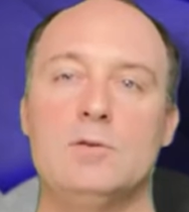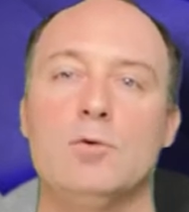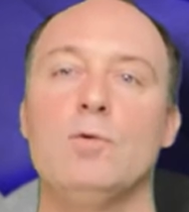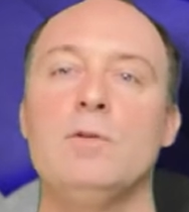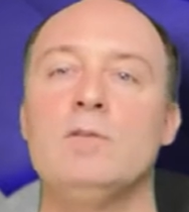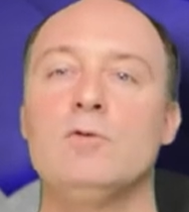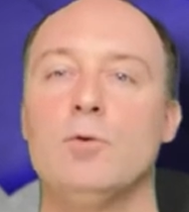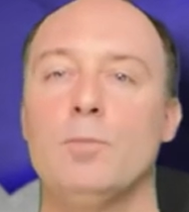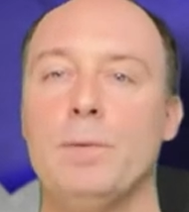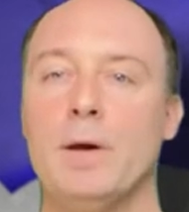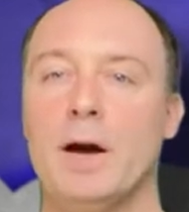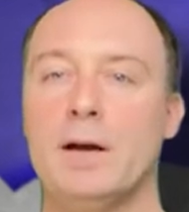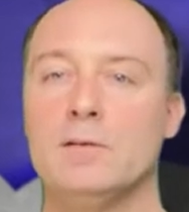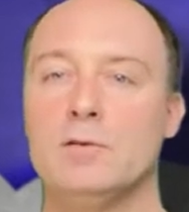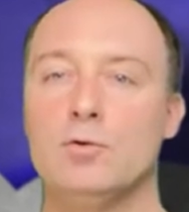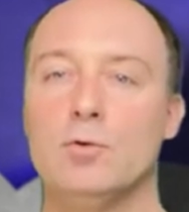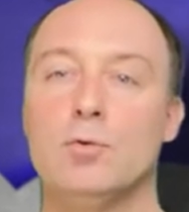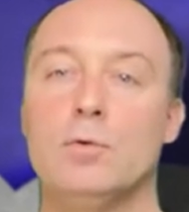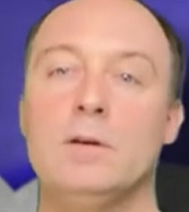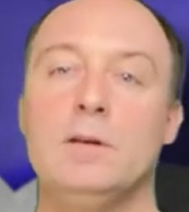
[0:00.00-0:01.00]
les
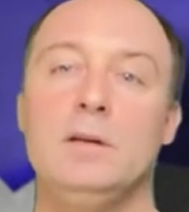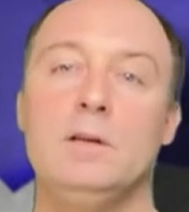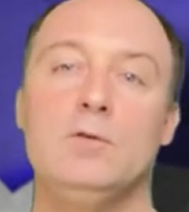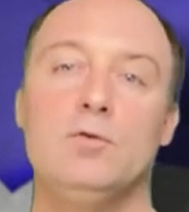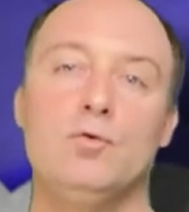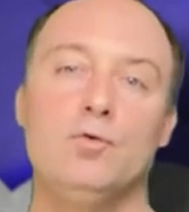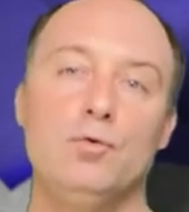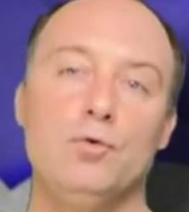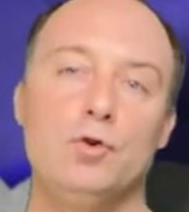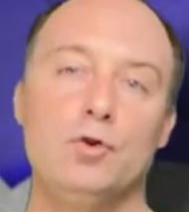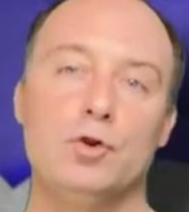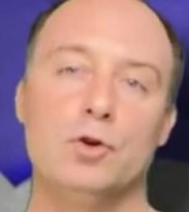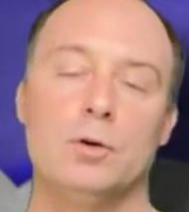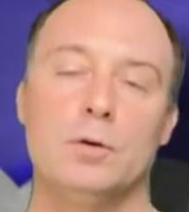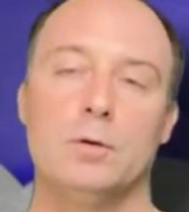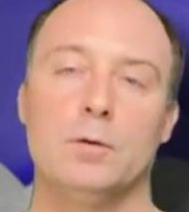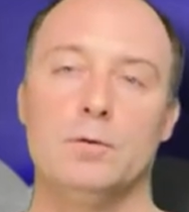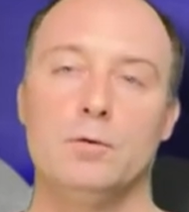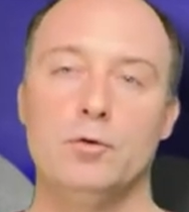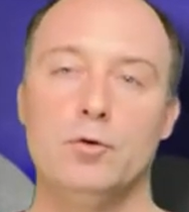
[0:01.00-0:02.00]
opérations qui touchent
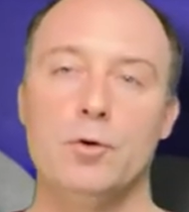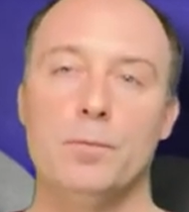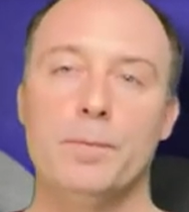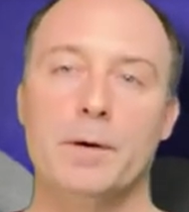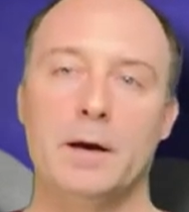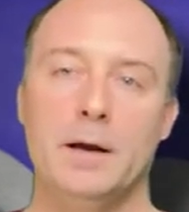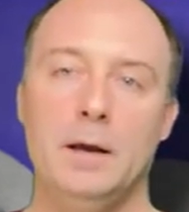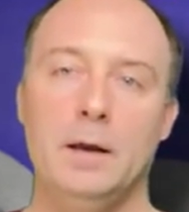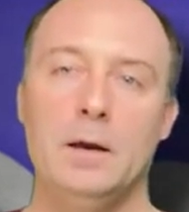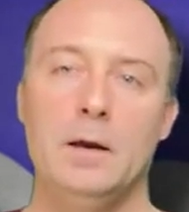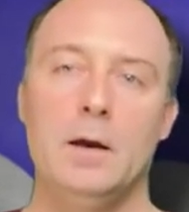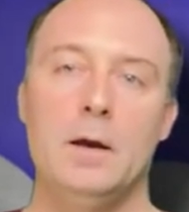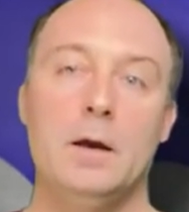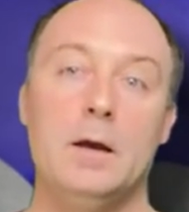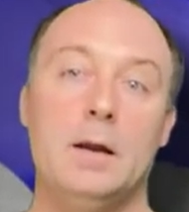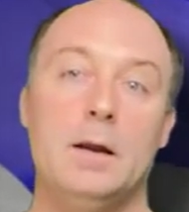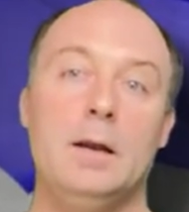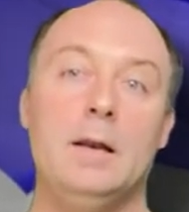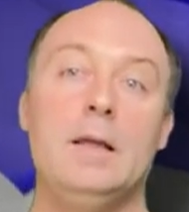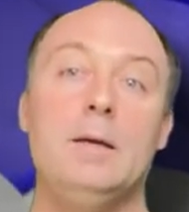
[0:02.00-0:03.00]
de près
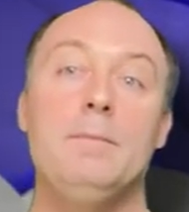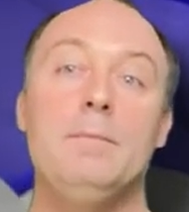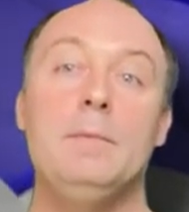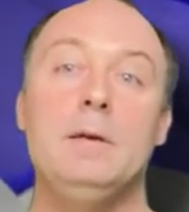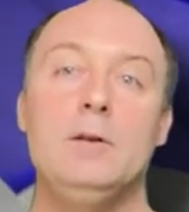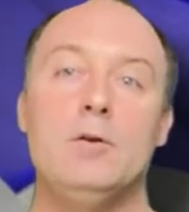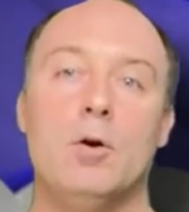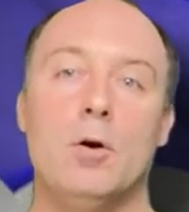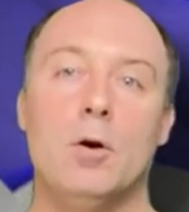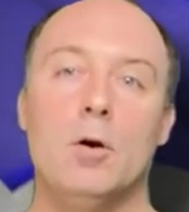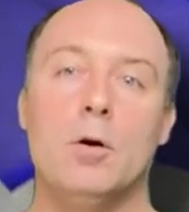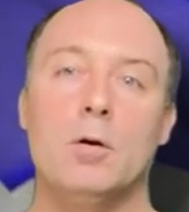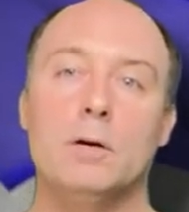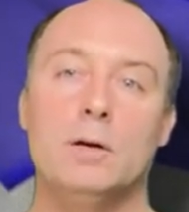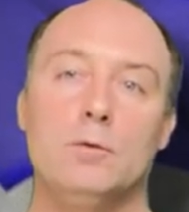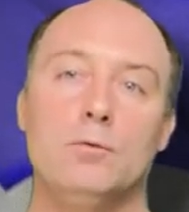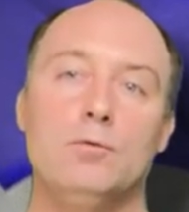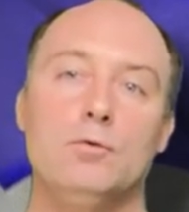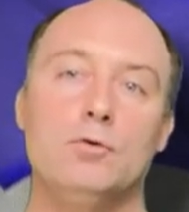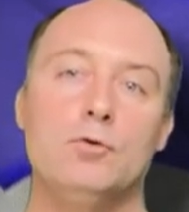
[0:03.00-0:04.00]
les mineurs,
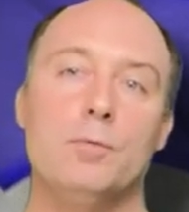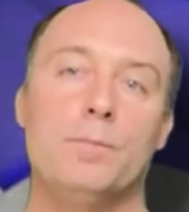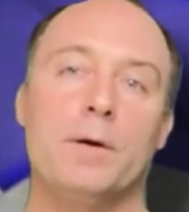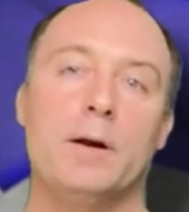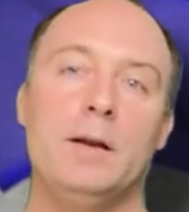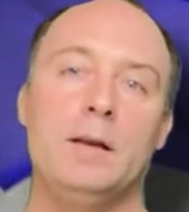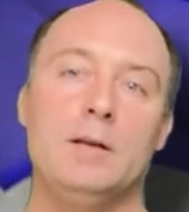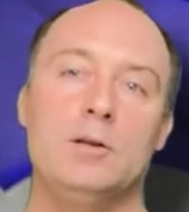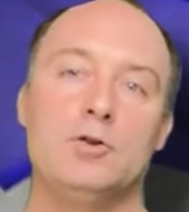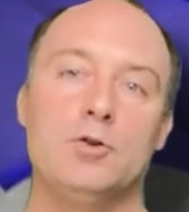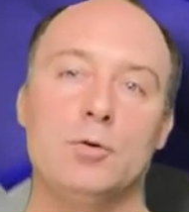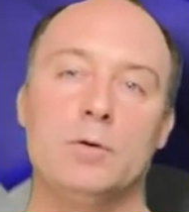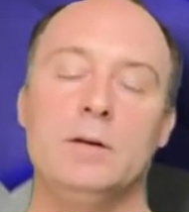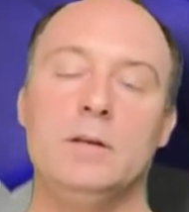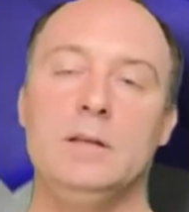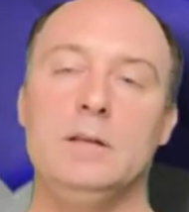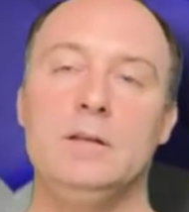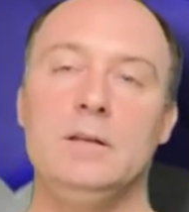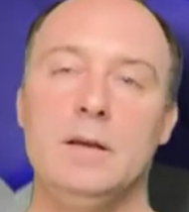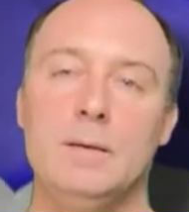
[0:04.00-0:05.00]
qui touchent de près les gens
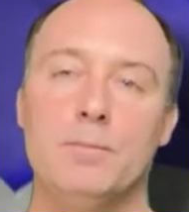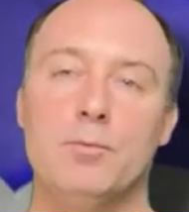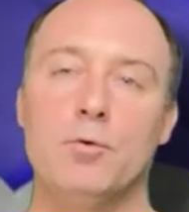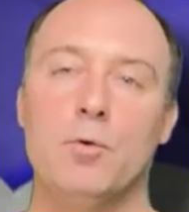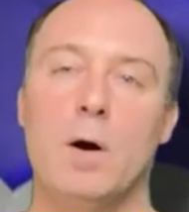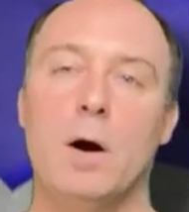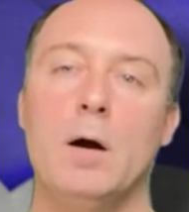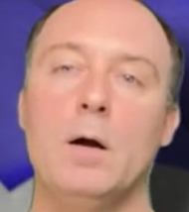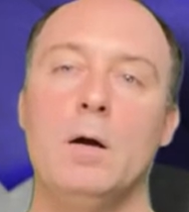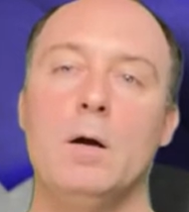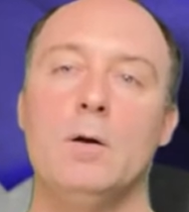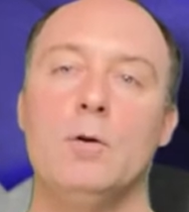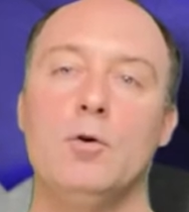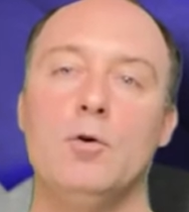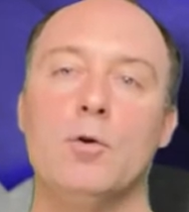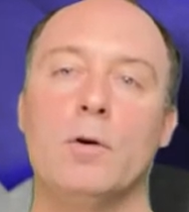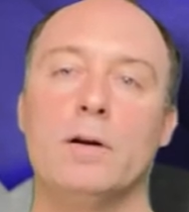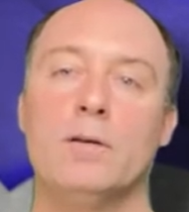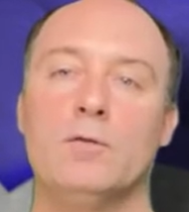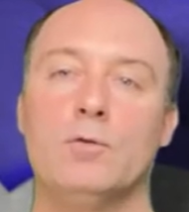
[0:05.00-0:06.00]
qui déploient
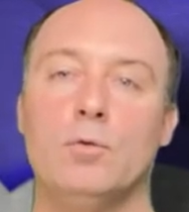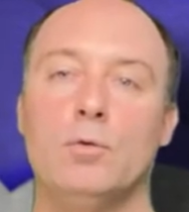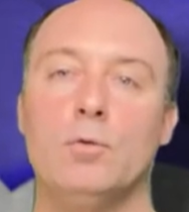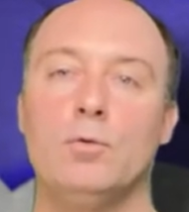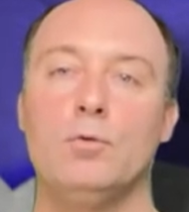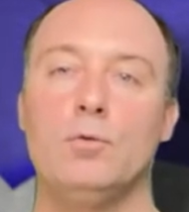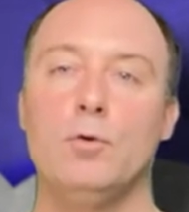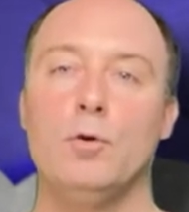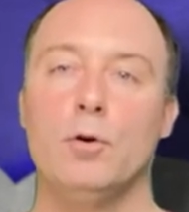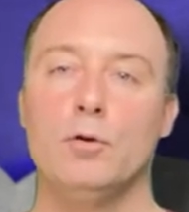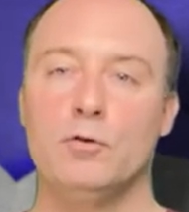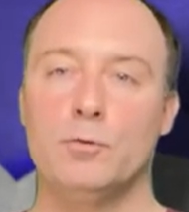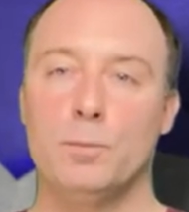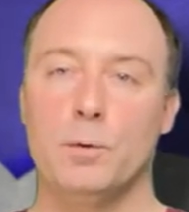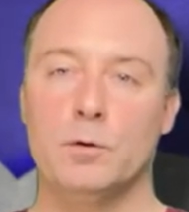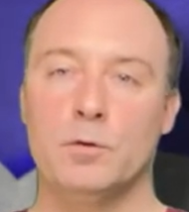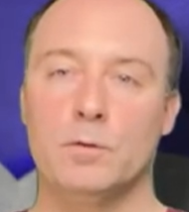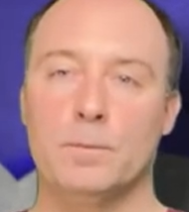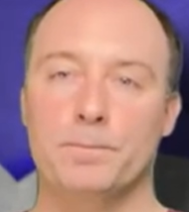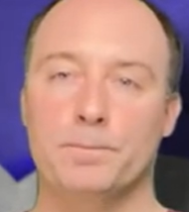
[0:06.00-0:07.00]
le réseau de hotspots.